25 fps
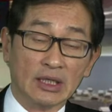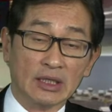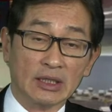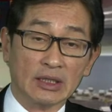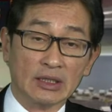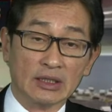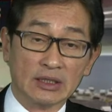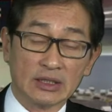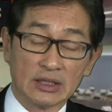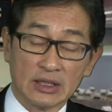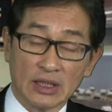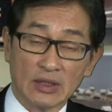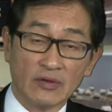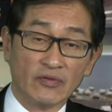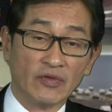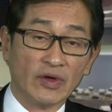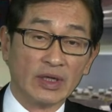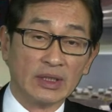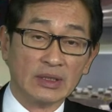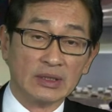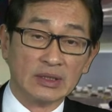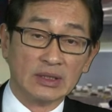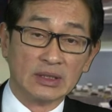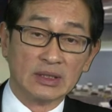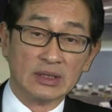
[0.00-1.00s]
个消费，
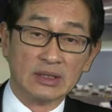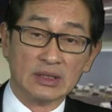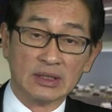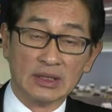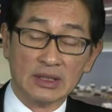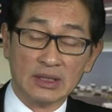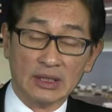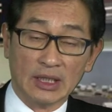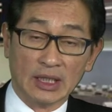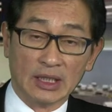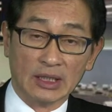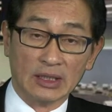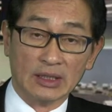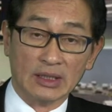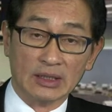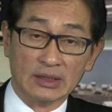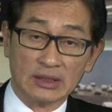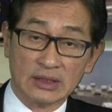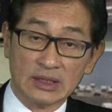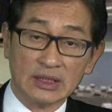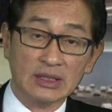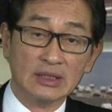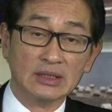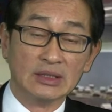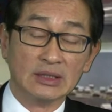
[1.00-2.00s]
刺激那个
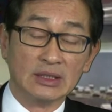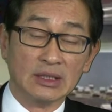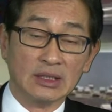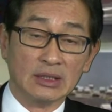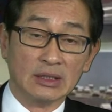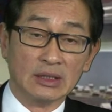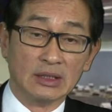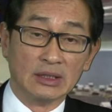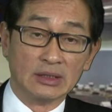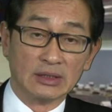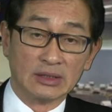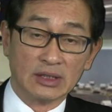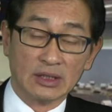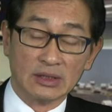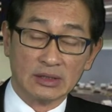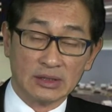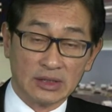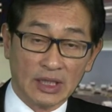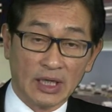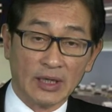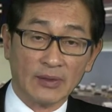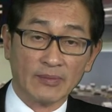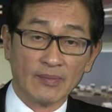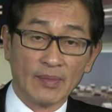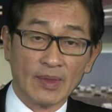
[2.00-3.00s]
经济的增
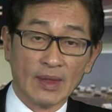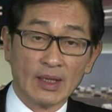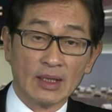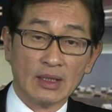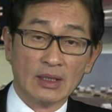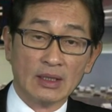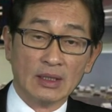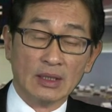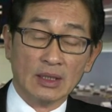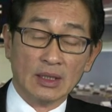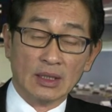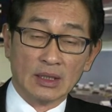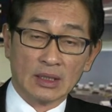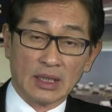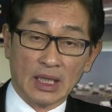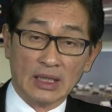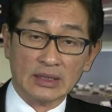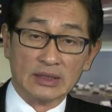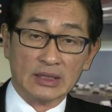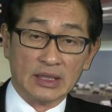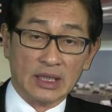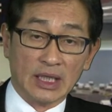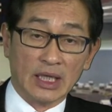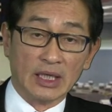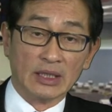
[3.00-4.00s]
长。看
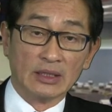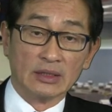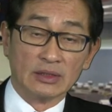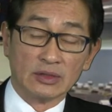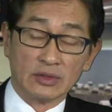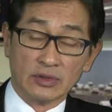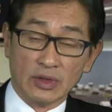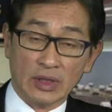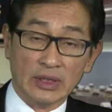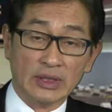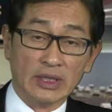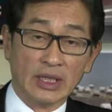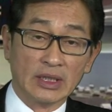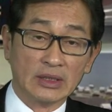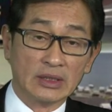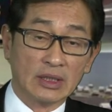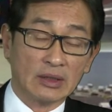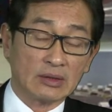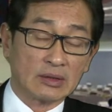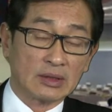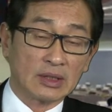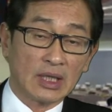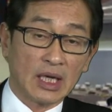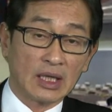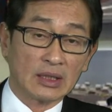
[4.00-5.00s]
起来全年要
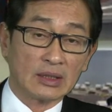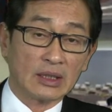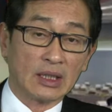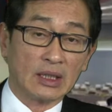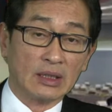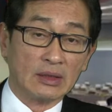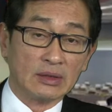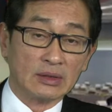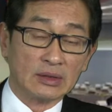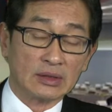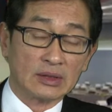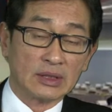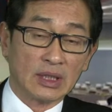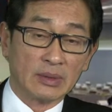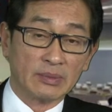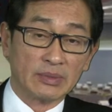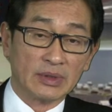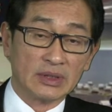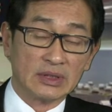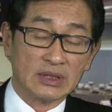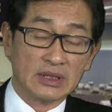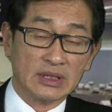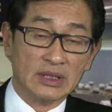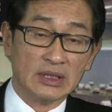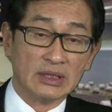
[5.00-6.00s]
达到差不多
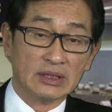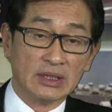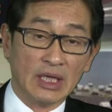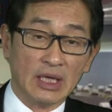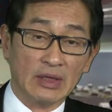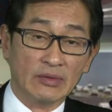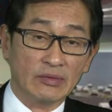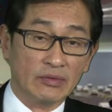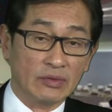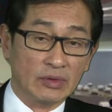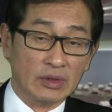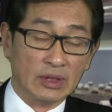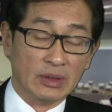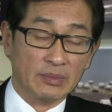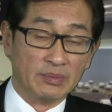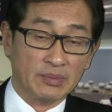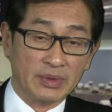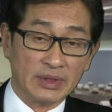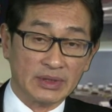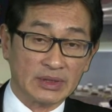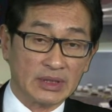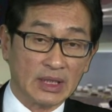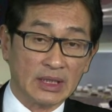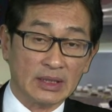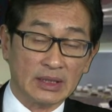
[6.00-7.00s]
七点五个
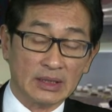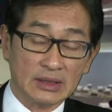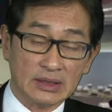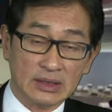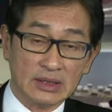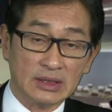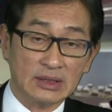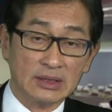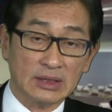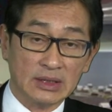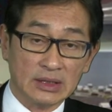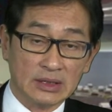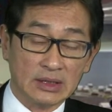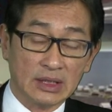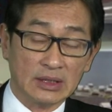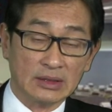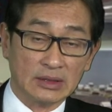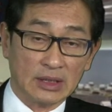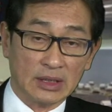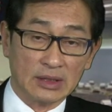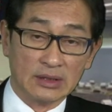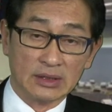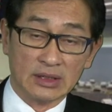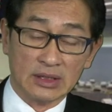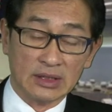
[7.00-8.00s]
percent 的经济增
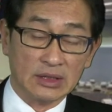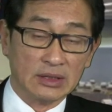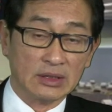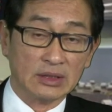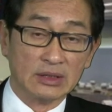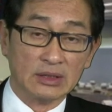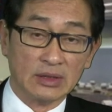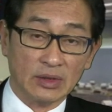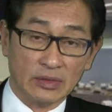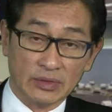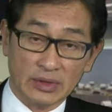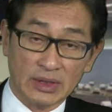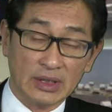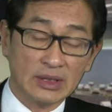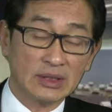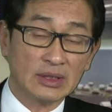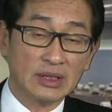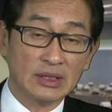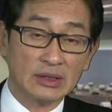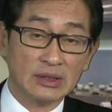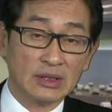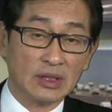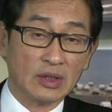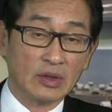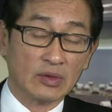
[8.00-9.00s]
长，其实有一
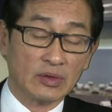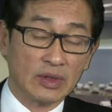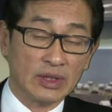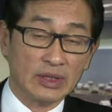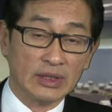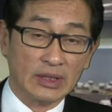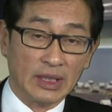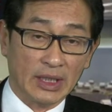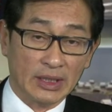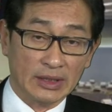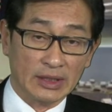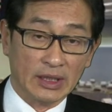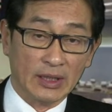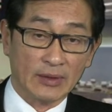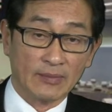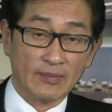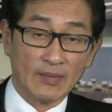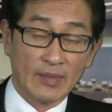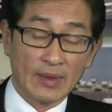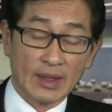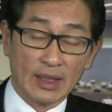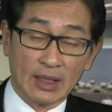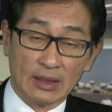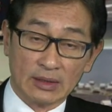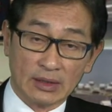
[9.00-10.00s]
定的困难的。
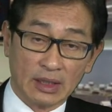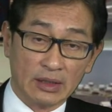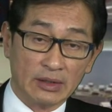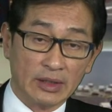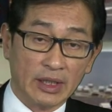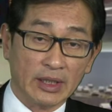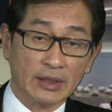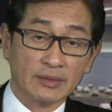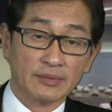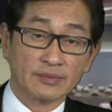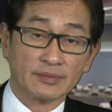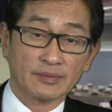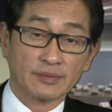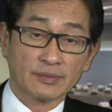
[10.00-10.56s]
当然，